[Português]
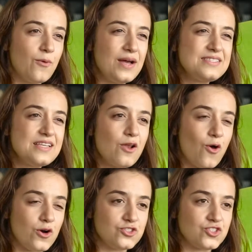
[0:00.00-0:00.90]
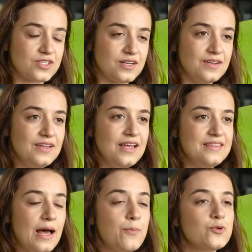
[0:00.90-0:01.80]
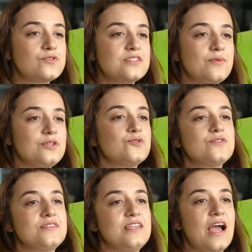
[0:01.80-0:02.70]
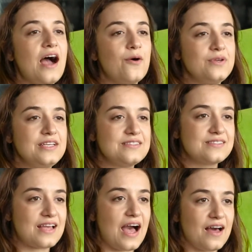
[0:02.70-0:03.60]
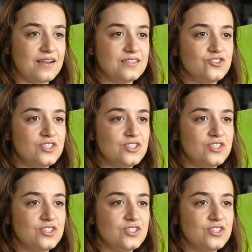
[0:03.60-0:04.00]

Então essa lógica da produção industrial e em escala,